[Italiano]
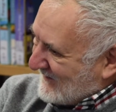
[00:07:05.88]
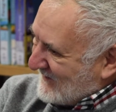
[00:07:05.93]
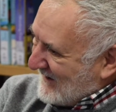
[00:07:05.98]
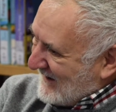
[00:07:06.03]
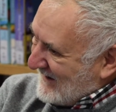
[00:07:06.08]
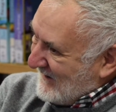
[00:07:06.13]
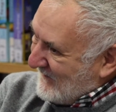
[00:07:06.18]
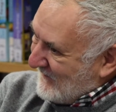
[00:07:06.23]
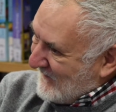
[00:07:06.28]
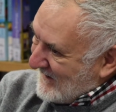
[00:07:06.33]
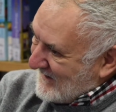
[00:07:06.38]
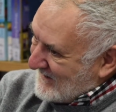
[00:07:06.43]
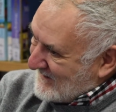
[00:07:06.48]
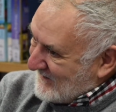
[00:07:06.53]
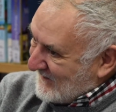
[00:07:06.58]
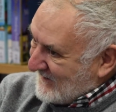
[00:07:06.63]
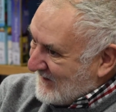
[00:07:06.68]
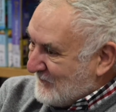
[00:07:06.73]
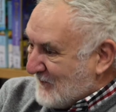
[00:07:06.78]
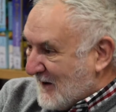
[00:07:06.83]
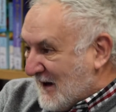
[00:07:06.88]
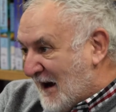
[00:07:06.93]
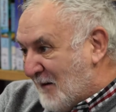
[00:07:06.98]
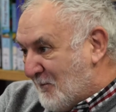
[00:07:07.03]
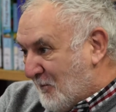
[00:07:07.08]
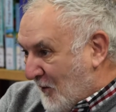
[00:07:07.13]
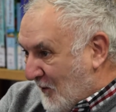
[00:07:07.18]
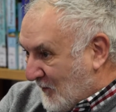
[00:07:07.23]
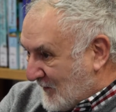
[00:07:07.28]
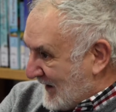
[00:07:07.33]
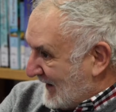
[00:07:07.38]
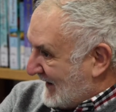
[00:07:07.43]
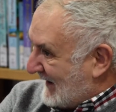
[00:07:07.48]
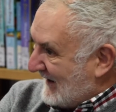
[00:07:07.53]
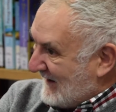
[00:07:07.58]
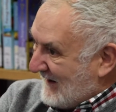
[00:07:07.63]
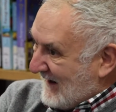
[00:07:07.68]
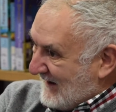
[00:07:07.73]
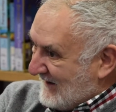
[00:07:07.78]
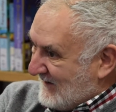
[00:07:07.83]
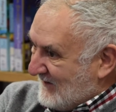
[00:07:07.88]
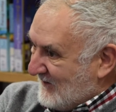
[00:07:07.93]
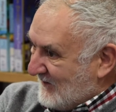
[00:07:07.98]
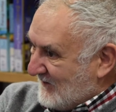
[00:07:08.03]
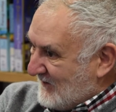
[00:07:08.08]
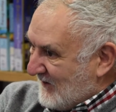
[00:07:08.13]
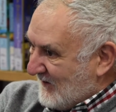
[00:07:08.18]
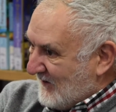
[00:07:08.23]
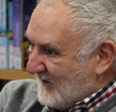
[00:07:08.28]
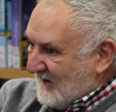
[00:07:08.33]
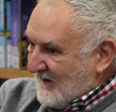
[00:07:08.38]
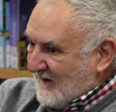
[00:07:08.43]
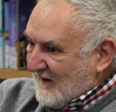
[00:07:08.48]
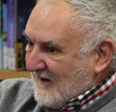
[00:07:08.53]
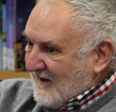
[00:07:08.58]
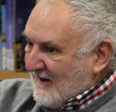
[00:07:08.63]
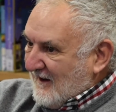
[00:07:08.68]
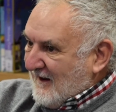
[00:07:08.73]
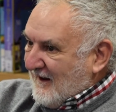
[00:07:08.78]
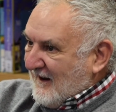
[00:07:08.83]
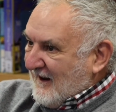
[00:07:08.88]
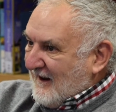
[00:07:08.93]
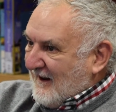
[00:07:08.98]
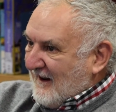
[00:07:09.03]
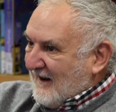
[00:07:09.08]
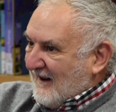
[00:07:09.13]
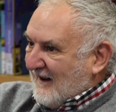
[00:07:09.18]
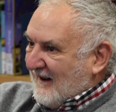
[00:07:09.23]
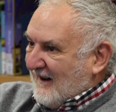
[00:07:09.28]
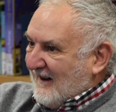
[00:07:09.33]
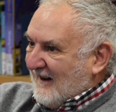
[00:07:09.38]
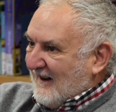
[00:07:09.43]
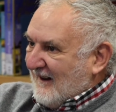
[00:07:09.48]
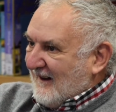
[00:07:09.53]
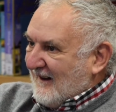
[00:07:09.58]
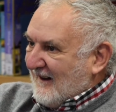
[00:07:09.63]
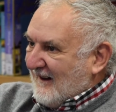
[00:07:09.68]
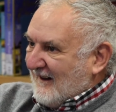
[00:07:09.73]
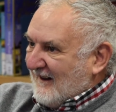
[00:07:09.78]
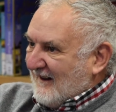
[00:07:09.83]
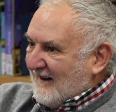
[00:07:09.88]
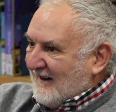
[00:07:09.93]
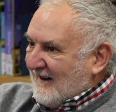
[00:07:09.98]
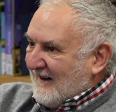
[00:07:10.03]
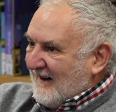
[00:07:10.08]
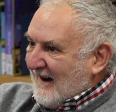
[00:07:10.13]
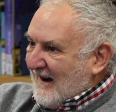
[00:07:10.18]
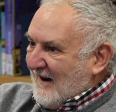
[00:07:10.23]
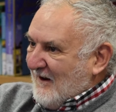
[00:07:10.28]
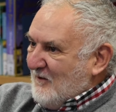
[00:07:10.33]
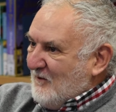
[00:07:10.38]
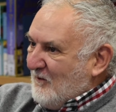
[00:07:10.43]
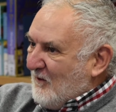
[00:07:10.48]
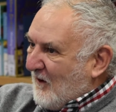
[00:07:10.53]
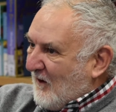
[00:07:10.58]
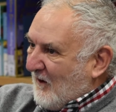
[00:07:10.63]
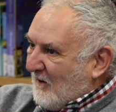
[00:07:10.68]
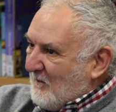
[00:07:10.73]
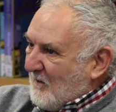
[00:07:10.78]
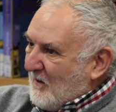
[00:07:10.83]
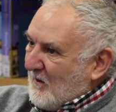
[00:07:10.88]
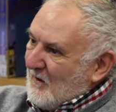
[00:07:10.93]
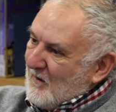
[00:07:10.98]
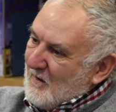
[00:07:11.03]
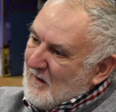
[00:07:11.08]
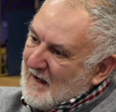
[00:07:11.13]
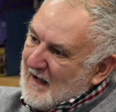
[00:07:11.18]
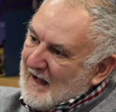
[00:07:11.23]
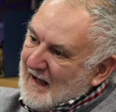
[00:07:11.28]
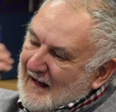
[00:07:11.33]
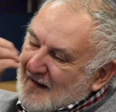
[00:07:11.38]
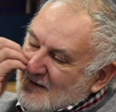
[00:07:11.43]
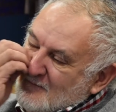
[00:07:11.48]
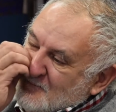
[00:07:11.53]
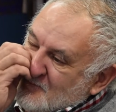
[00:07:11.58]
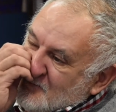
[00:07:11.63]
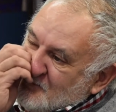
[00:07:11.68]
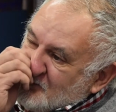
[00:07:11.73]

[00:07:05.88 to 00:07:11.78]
quelle definizioni, una delle poche che reggono, eh, l'uomo ha